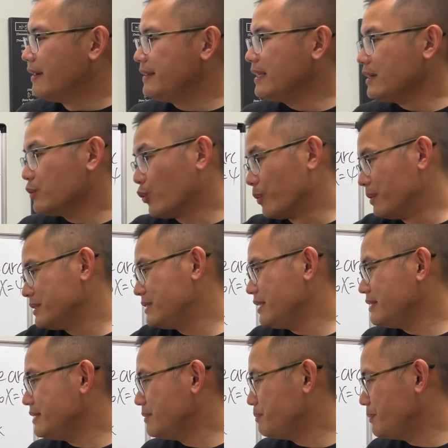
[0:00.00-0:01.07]
那我们
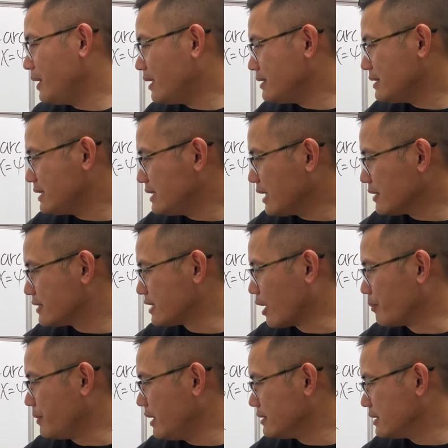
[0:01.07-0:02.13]
这次边是要找
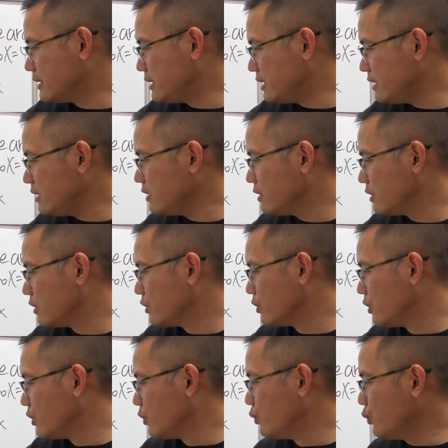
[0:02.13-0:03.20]
面积，
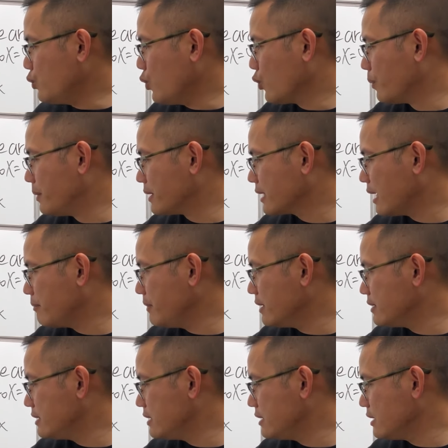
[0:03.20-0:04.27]
如果我们看
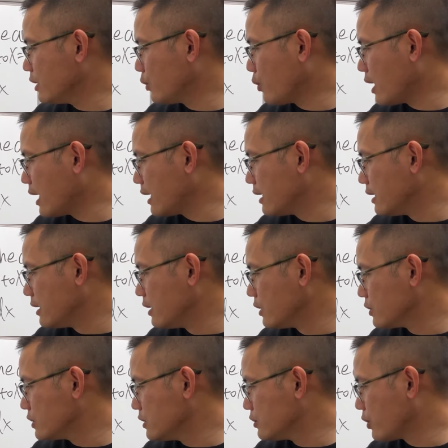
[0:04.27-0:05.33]
面积的话，
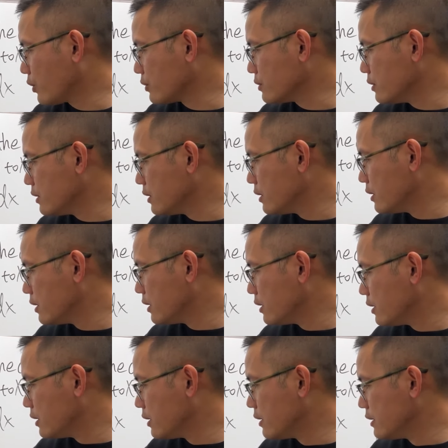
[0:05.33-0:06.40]
是从
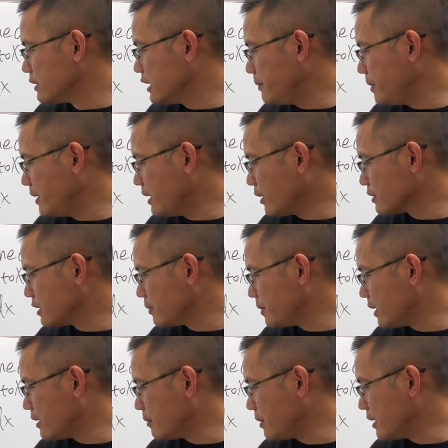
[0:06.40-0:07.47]
这边到这
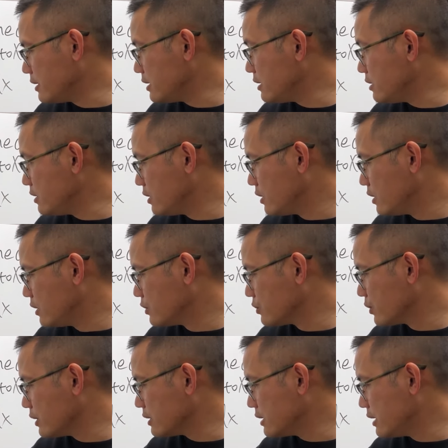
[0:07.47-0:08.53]
边的面积，
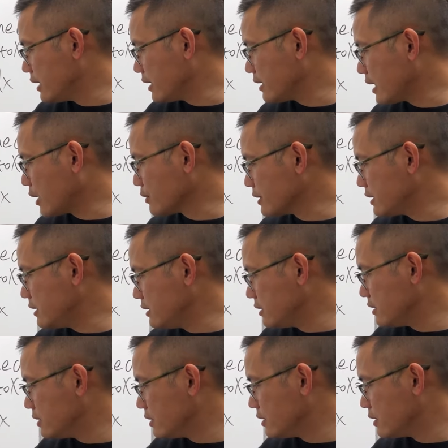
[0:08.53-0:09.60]
所以是零到
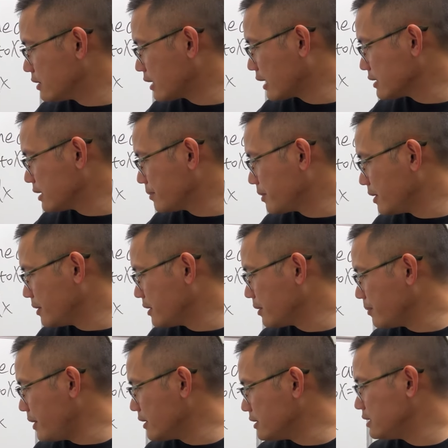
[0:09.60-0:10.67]
四，它这边的
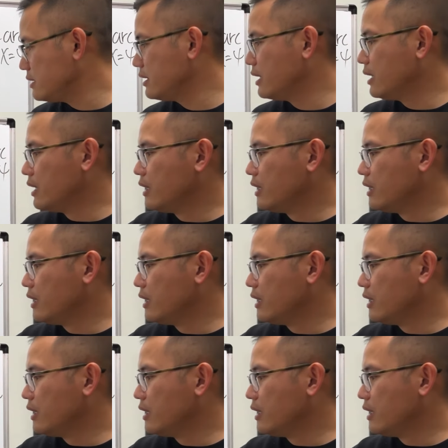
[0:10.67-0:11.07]
面积。